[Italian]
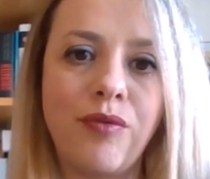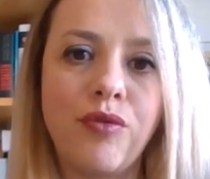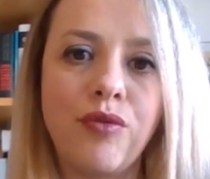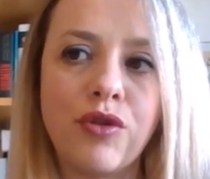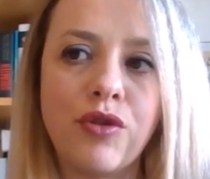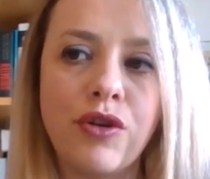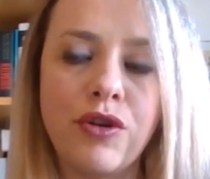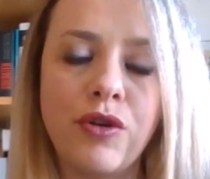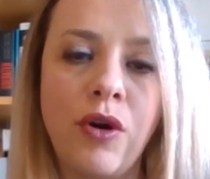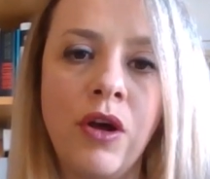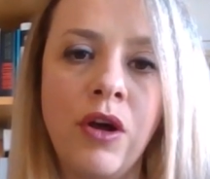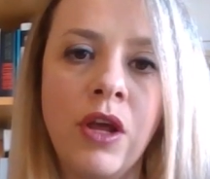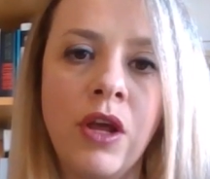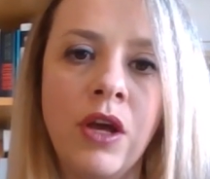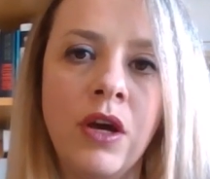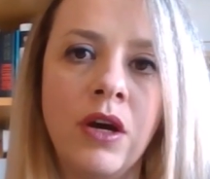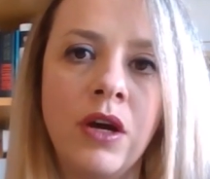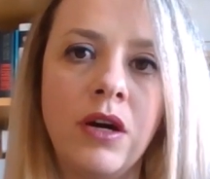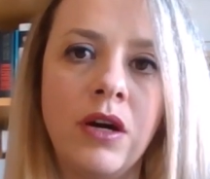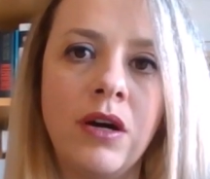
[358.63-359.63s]
Furono
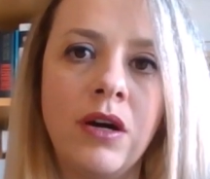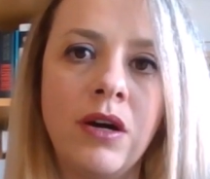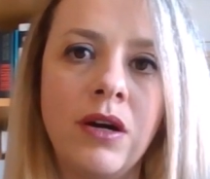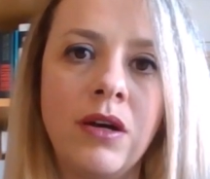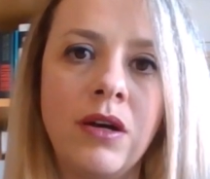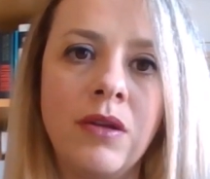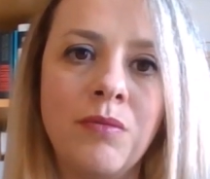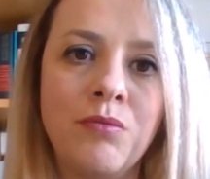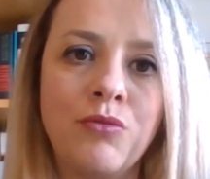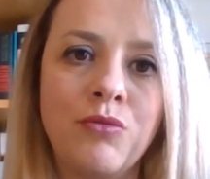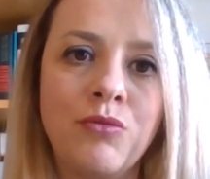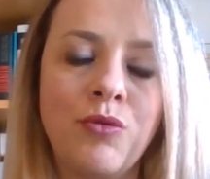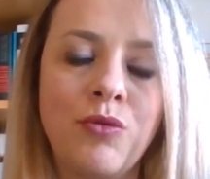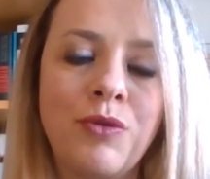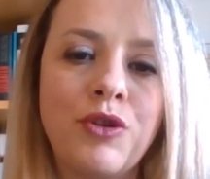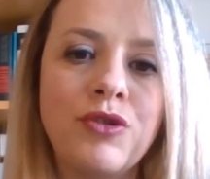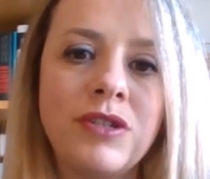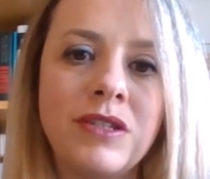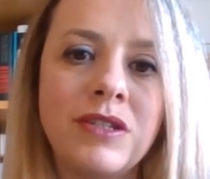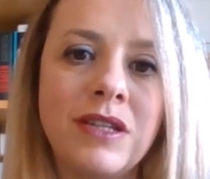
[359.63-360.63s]
um,
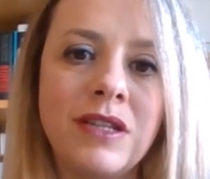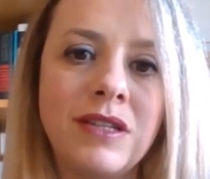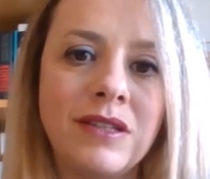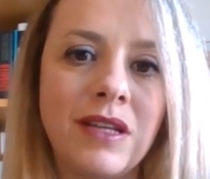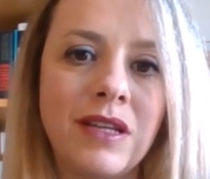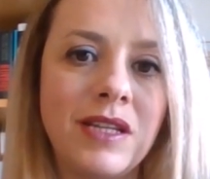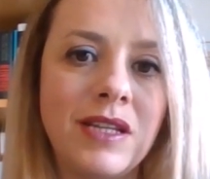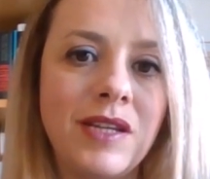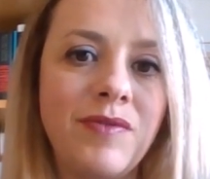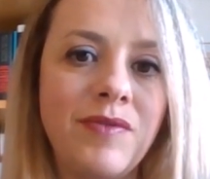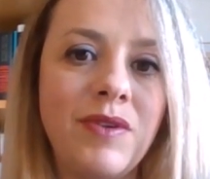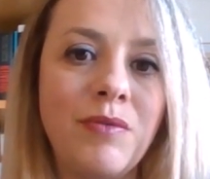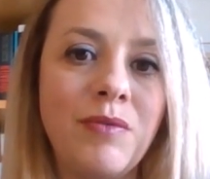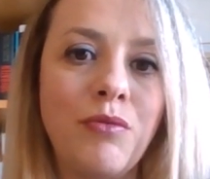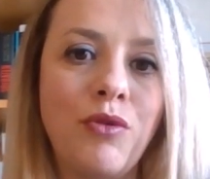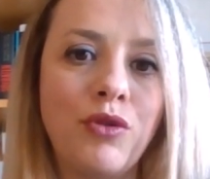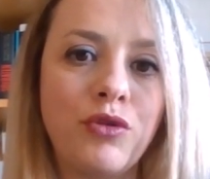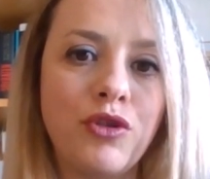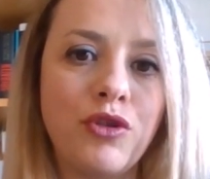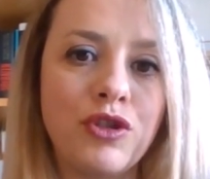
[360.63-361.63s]
numerosi tentativi,
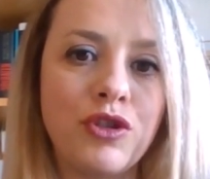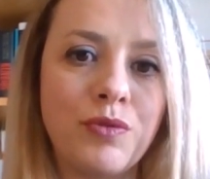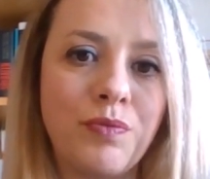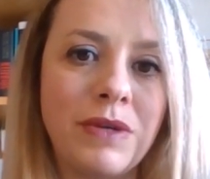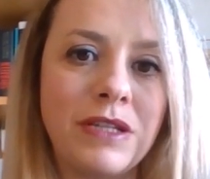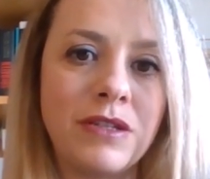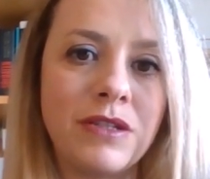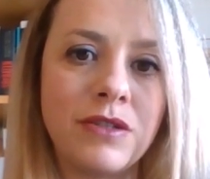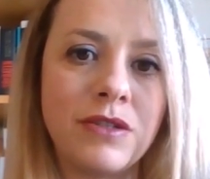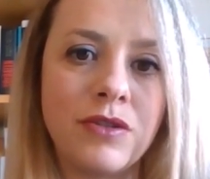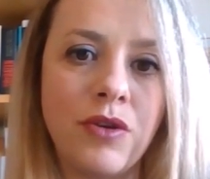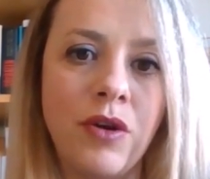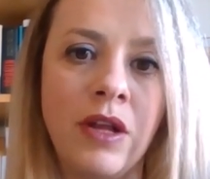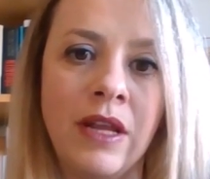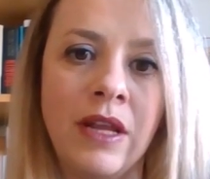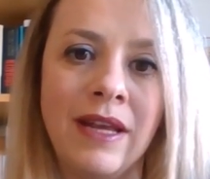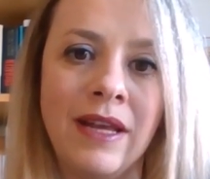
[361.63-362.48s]
molto spesso